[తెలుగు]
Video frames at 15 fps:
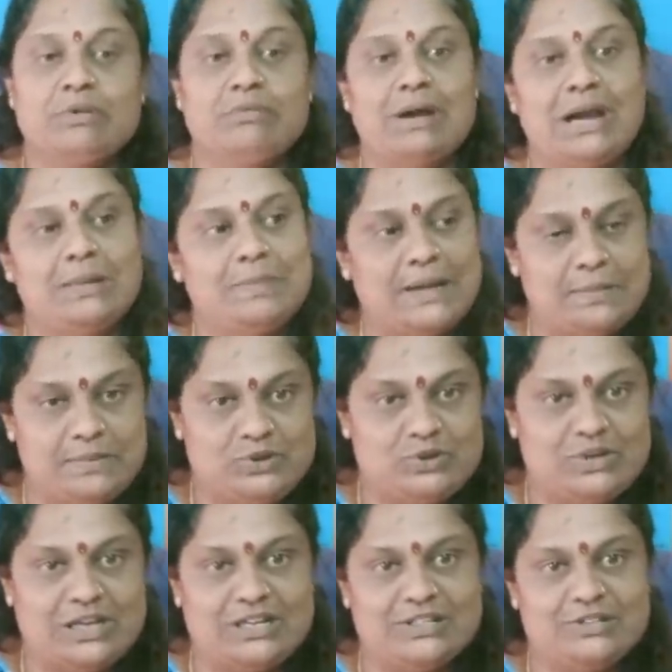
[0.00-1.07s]
వాళ్ళ పాప
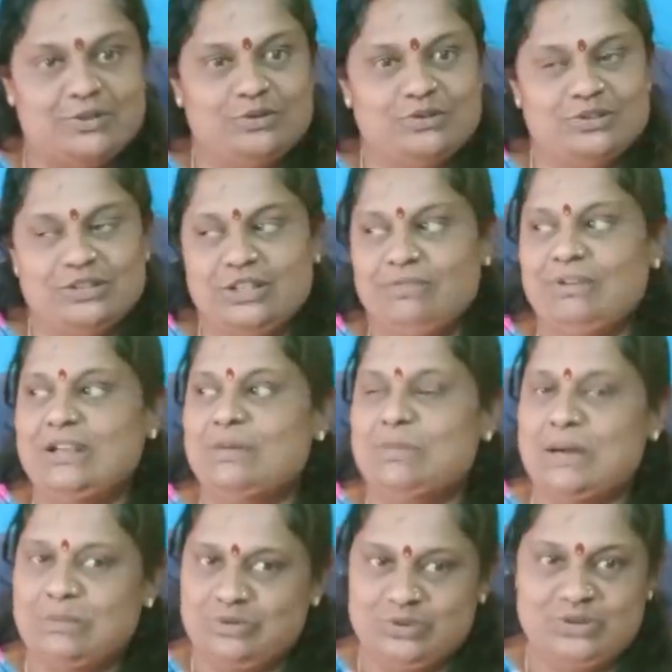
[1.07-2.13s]
చూడు అట్లా చదువుతుంది వీళ్ళ
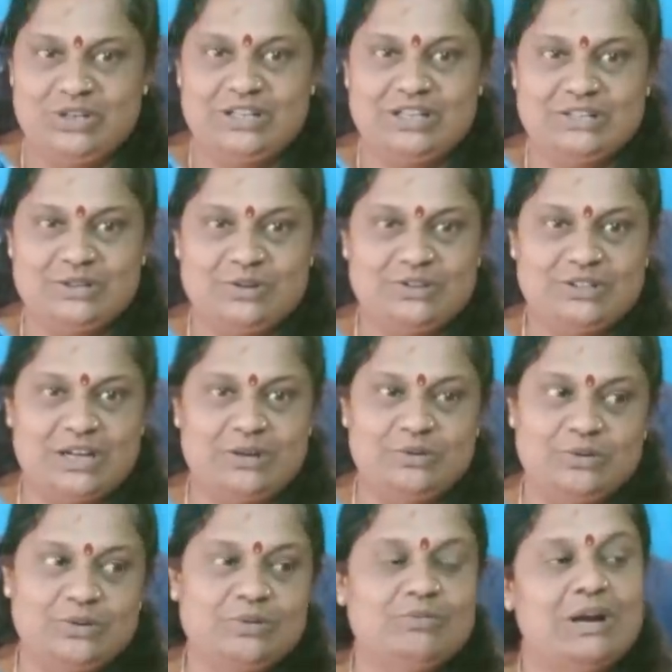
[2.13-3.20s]
బాబు చూడు ఇట్లా
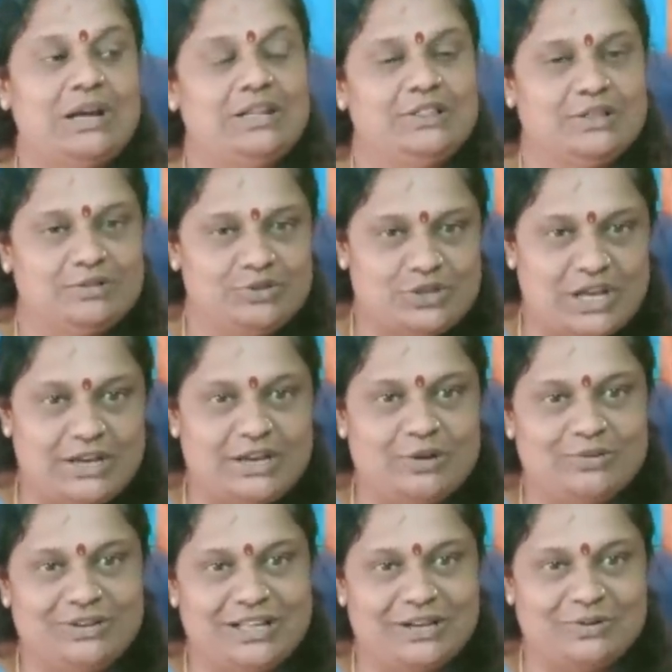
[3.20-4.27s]
చదువుతాడు వాళ్ళు ఎంత హుషారుగా
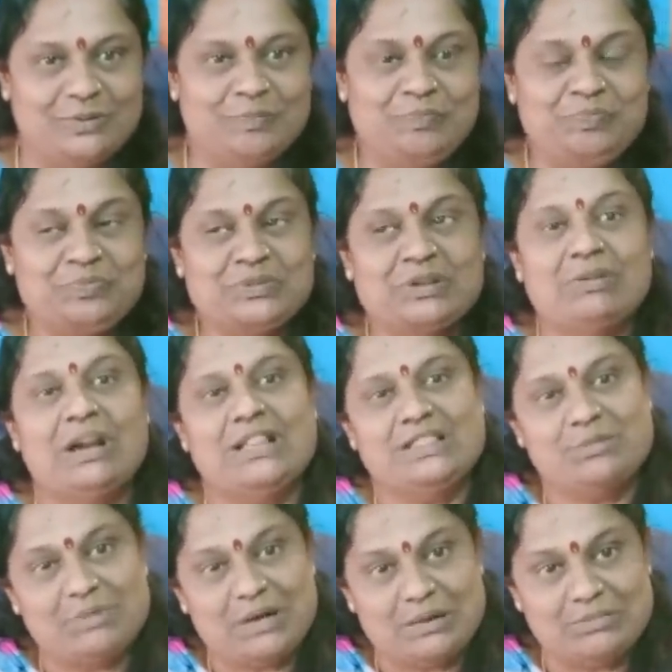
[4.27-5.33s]
ఉండారు వాళ్ళు
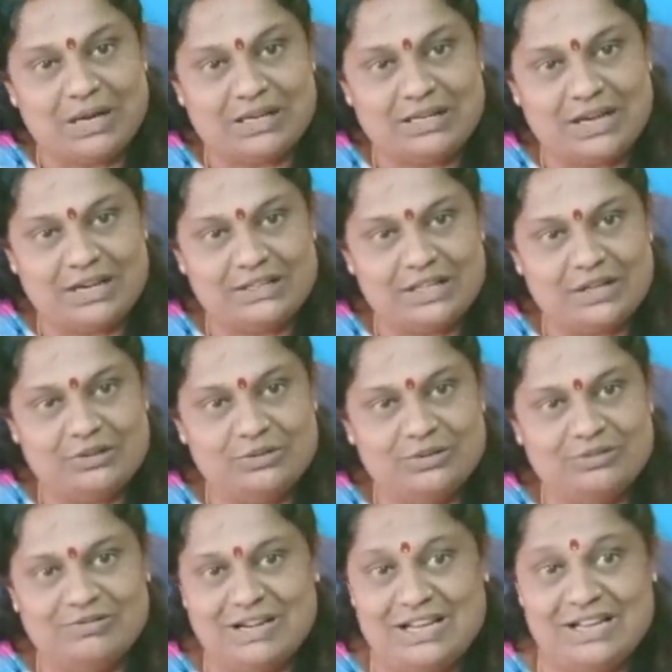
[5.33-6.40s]
ఎంత బాగా మాట్లాడతారు
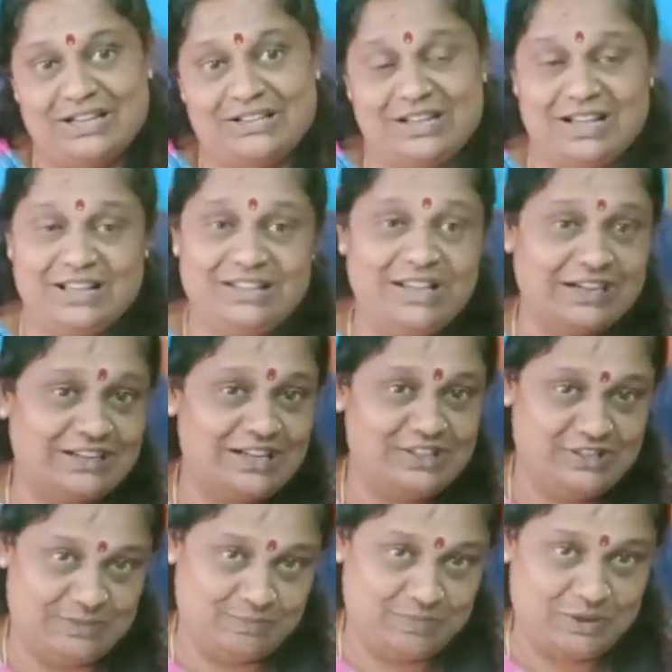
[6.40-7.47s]
వాళ్ళ అది అట్లా
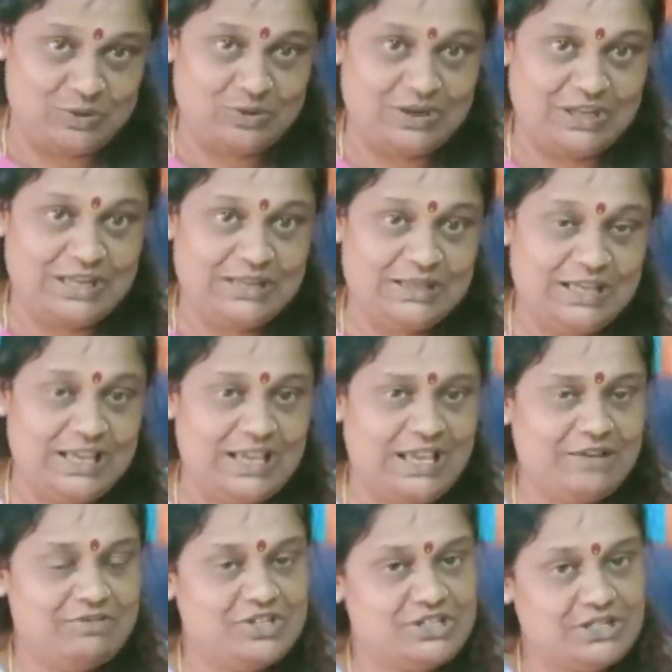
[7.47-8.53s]
చెప్పకుండా ఏ
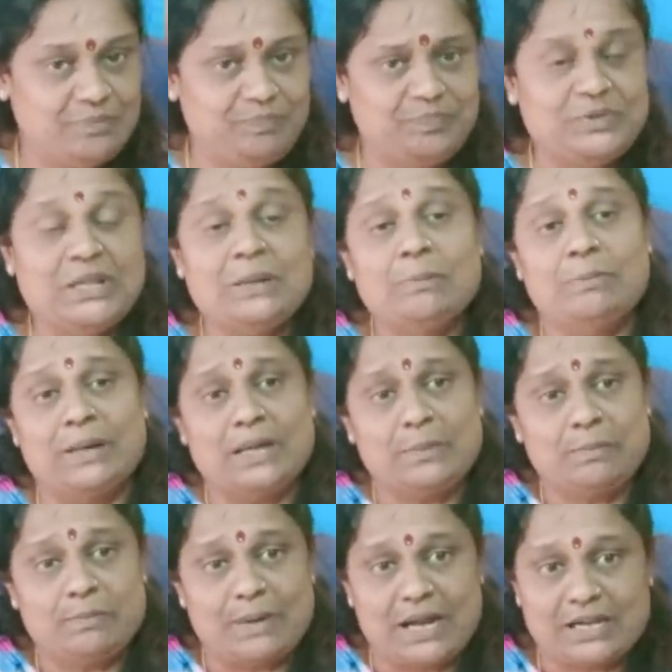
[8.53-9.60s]
విషయం
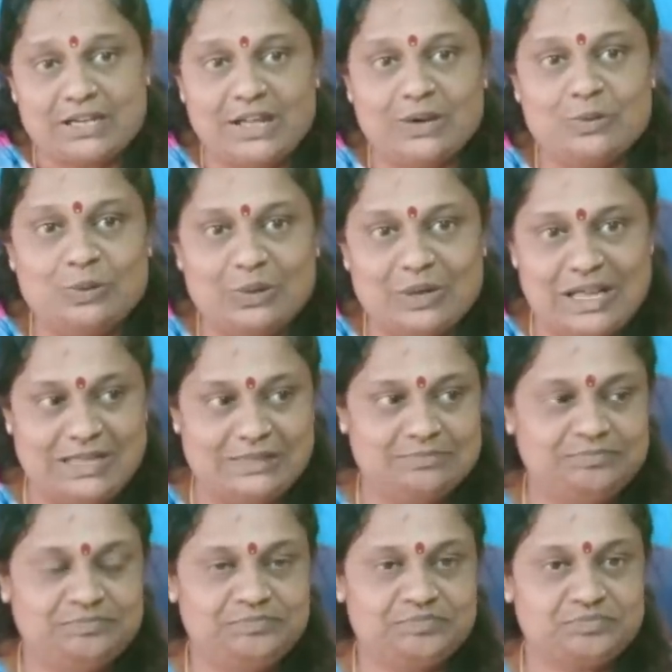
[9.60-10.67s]
పొరపాటున కూడా
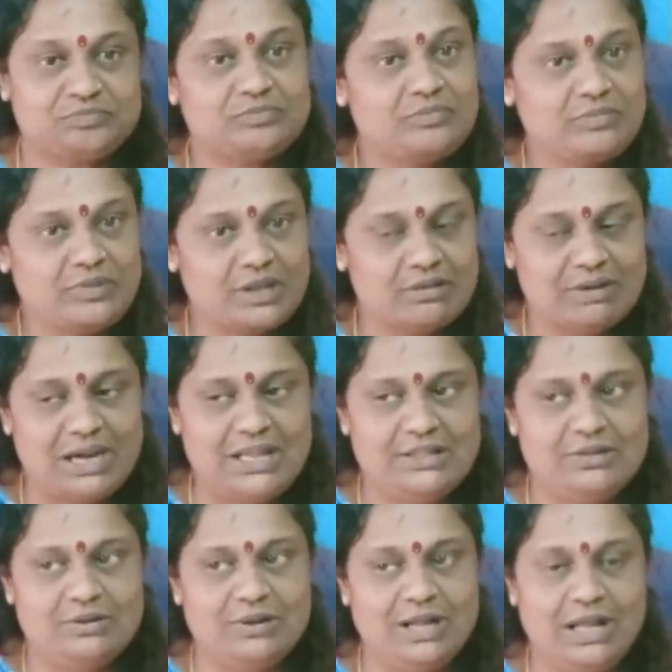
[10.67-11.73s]
వాళ్ళ
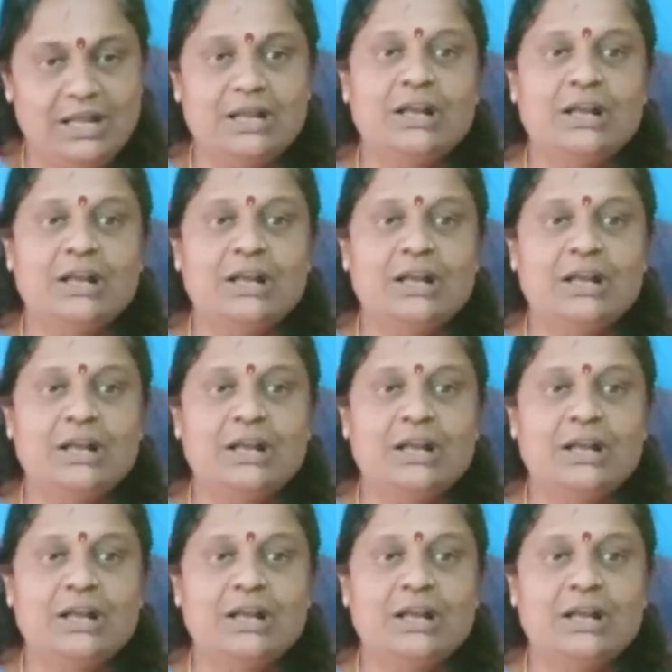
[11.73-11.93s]
ఎదురుగా